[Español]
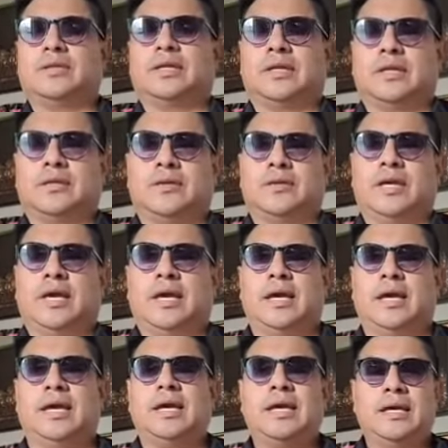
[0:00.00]
tratando
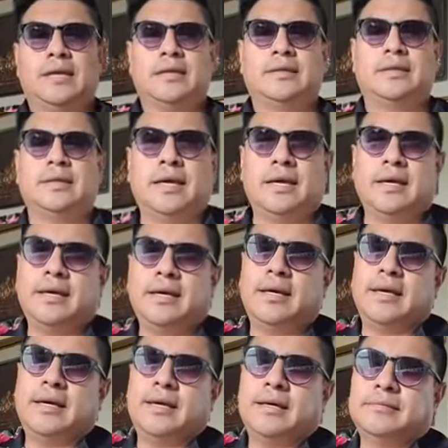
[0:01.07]
de
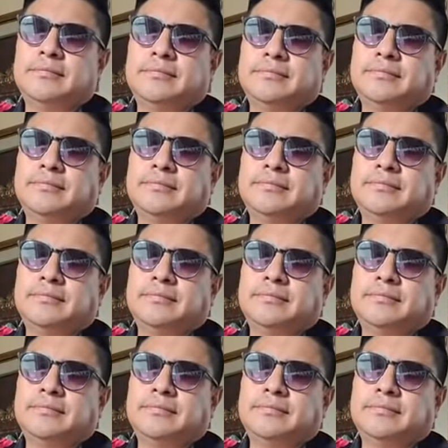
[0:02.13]
de,